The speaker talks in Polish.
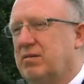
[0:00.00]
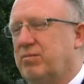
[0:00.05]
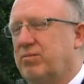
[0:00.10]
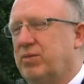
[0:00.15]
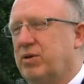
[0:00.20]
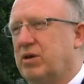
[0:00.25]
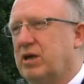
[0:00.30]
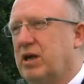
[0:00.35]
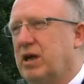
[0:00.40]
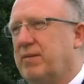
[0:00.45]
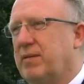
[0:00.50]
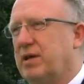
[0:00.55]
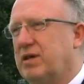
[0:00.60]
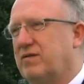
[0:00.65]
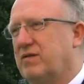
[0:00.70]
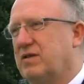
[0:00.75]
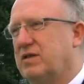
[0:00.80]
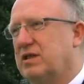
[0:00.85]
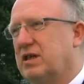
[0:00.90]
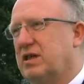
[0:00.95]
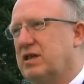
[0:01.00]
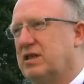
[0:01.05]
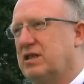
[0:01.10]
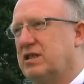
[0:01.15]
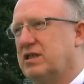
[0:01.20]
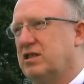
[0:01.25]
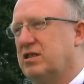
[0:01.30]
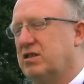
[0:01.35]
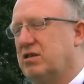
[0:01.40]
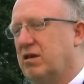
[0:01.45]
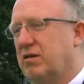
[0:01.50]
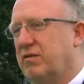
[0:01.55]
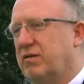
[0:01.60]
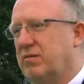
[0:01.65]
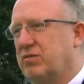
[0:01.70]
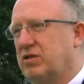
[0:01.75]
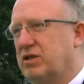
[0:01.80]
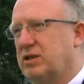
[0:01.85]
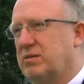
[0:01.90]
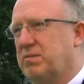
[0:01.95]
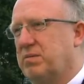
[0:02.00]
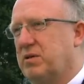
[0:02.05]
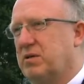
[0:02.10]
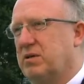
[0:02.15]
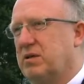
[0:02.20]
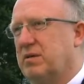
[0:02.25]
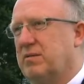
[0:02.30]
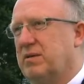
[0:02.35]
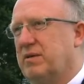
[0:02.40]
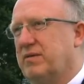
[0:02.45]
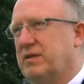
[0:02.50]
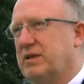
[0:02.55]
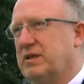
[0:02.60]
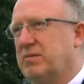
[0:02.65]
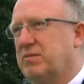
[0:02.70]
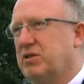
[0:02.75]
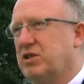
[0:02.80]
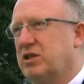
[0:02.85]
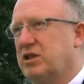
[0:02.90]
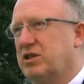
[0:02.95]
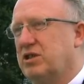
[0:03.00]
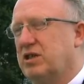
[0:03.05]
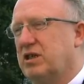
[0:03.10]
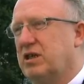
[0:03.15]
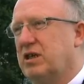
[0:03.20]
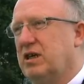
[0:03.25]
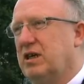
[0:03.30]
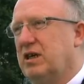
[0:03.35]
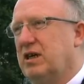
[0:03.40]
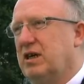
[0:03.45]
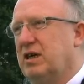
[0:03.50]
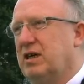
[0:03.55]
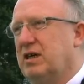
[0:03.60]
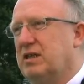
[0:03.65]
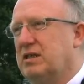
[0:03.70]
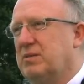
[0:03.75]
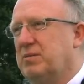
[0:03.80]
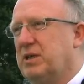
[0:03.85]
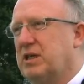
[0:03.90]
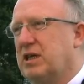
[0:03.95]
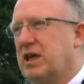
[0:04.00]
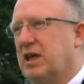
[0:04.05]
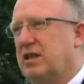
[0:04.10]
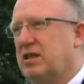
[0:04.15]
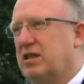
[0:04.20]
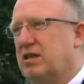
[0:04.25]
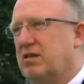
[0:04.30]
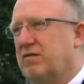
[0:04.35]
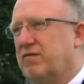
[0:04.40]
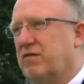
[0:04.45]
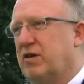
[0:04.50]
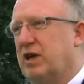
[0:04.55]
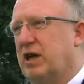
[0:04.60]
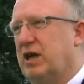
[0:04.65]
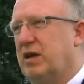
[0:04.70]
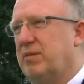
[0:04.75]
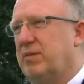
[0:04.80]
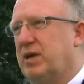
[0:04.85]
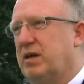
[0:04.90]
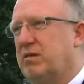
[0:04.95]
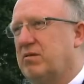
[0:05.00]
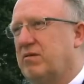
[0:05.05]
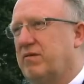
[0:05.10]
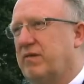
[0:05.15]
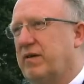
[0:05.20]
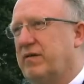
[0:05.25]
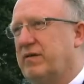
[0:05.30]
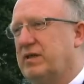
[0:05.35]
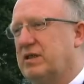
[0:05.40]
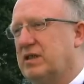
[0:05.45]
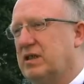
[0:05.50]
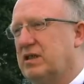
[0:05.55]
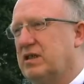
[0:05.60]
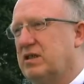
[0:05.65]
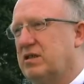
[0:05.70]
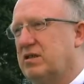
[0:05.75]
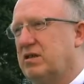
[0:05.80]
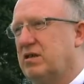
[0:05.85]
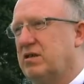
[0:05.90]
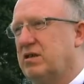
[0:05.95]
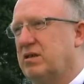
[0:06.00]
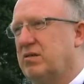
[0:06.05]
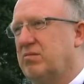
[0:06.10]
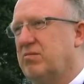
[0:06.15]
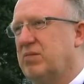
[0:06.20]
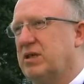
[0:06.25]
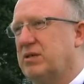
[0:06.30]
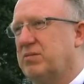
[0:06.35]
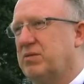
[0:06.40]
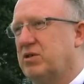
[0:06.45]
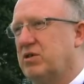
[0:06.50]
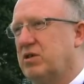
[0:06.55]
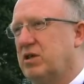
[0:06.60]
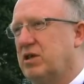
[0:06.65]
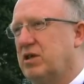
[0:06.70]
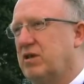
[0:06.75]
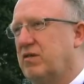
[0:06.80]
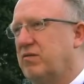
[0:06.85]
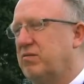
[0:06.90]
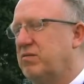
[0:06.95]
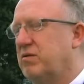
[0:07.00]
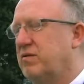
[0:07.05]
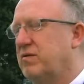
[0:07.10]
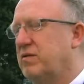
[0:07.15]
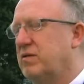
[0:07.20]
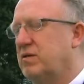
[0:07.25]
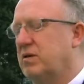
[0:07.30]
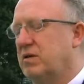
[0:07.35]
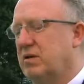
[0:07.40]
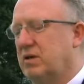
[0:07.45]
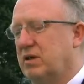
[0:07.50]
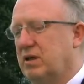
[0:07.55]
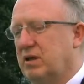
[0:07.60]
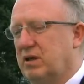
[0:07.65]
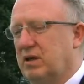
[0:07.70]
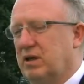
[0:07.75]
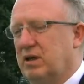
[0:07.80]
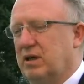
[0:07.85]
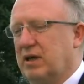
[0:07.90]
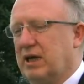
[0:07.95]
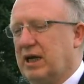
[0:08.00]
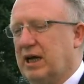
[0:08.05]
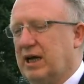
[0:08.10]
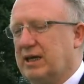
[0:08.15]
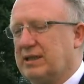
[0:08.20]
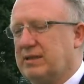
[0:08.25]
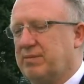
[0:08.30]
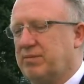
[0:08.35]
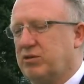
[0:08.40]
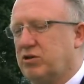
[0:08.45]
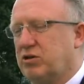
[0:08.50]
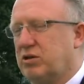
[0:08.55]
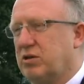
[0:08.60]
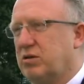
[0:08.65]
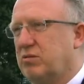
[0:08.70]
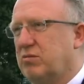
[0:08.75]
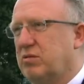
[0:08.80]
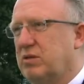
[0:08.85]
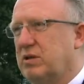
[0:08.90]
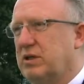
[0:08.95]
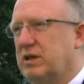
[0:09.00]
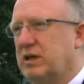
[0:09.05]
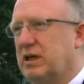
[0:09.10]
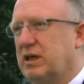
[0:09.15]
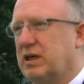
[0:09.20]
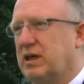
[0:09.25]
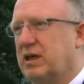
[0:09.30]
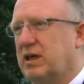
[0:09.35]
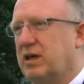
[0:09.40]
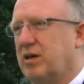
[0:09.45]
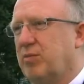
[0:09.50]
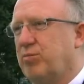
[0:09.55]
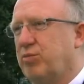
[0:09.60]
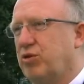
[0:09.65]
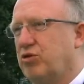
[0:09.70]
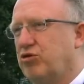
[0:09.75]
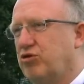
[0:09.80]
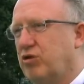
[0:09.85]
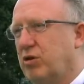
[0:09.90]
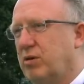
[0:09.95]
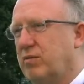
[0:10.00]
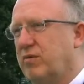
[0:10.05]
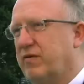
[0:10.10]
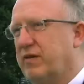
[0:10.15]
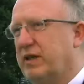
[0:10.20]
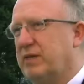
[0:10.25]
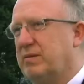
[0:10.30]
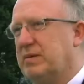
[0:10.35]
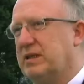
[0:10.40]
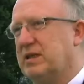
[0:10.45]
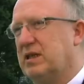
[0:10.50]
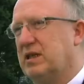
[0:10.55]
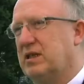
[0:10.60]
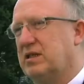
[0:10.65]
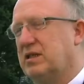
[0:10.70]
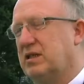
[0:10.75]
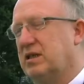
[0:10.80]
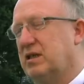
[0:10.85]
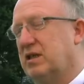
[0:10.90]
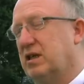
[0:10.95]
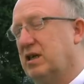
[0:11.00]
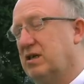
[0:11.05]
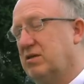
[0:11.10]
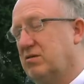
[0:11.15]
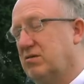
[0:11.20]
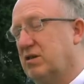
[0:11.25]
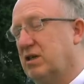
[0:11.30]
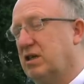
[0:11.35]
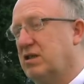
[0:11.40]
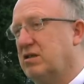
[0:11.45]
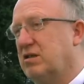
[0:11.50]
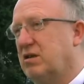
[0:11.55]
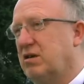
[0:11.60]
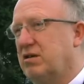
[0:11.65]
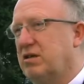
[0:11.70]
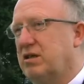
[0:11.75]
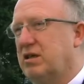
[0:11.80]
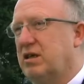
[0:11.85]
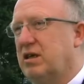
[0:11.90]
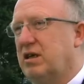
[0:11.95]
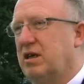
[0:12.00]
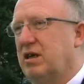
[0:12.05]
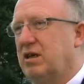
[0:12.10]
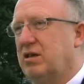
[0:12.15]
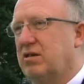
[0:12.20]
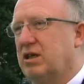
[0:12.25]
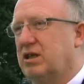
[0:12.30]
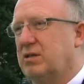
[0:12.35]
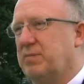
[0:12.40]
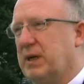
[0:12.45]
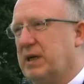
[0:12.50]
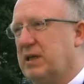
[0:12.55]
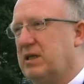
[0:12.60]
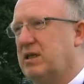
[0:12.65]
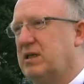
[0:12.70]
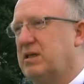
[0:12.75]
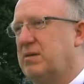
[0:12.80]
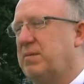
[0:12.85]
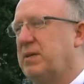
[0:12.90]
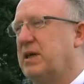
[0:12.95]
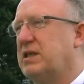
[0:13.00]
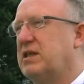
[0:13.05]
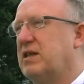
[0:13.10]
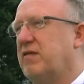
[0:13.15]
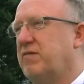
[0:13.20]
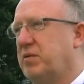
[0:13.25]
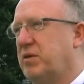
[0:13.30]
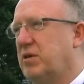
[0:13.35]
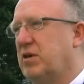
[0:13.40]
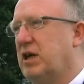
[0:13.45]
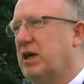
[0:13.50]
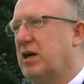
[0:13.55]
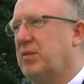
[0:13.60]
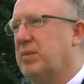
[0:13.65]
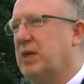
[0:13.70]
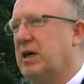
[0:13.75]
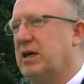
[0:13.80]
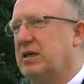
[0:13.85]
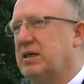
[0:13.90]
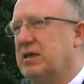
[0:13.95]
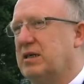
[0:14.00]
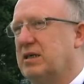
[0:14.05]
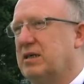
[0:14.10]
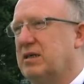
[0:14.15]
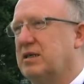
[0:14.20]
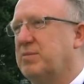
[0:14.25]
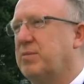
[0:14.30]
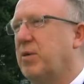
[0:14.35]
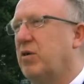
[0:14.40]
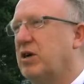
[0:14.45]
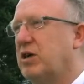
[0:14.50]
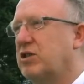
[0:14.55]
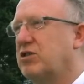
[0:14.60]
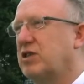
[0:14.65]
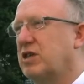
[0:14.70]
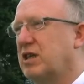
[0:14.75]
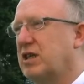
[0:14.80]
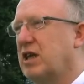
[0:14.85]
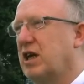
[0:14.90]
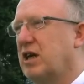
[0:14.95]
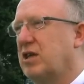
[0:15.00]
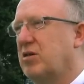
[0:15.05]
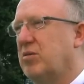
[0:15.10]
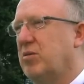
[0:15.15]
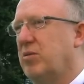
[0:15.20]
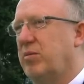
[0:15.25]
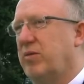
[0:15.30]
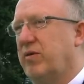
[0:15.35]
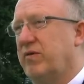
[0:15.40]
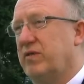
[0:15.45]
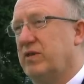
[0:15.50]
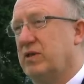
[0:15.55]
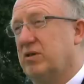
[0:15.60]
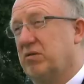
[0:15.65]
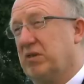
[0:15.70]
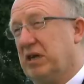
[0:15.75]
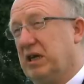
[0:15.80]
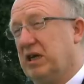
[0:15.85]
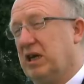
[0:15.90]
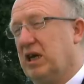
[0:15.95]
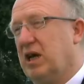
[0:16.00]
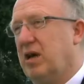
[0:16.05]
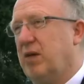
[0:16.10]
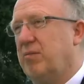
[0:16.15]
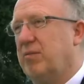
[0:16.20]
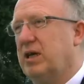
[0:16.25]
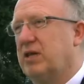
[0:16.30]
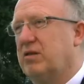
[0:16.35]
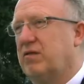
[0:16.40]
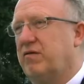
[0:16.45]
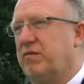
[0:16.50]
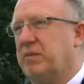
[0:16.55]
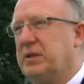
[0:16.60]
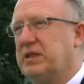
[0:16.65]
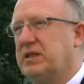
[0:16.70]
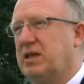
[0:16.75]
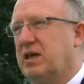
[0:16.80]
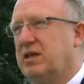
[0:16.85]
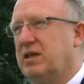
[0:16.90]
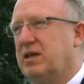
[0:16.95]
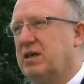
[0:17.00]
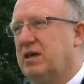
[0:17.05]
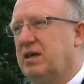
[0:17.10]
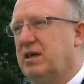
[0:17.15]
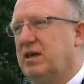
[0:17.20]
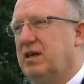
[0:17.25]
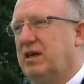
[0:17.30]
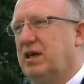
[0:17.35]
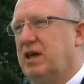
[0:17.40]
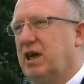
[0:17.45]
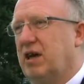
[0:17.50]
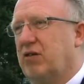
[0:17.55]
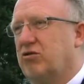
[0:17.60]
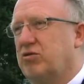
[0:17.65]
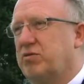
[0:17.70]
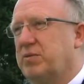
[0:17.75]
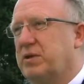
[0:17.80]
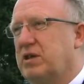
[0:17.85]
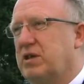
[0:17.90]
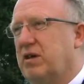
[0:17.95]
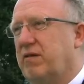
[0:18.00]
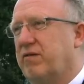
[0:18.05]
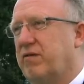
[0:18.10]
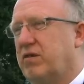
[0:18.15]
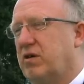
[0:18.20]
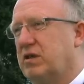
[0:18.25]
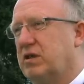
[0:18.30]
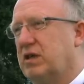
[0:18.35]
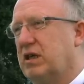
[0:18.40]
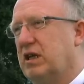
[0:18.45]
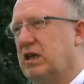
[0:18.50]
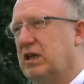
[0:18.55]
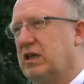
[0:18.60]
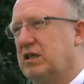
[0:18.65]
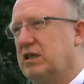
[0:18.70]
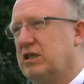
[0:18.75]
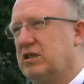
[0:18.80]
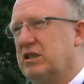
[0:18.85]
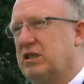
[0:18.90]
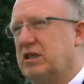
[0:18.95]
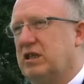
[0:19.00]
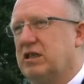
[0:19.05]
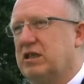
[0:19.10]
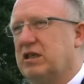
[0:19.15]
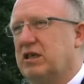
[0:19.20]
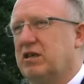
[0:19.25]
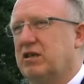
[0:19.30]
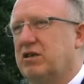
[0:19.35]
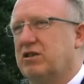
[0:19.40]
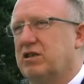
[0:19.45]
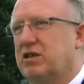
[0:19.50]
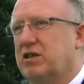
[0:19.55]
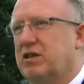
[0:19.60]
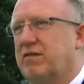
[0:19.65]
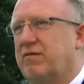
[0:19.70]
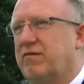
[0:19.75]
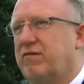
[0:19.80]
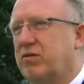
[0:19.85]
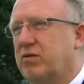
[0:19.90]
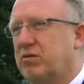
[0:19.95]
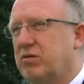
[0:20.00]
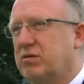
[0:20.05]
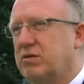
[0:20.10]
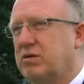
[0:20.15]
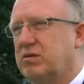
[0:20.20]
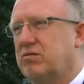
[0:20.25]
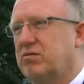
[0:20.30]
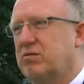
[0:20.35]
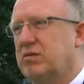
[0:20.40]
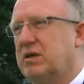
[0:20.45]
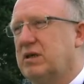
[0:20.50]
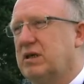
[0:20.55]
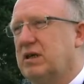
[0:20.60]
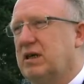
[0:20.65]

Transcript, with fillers: programach związanych ze zdrowiem czy sportem. A więc myślę, że zbitka tych dwóch elementów, a więc z jednej strony bezpośrednie wpływy do kas poszczególnych e, poziomów administracyjnych, a z drugiej strony to jest partycypacja w programach e, społecznych, tak to bym powiedział. KGHM ma to wpisane, jak już powiedziałem, w kod genetyczny, dlatego że wrósł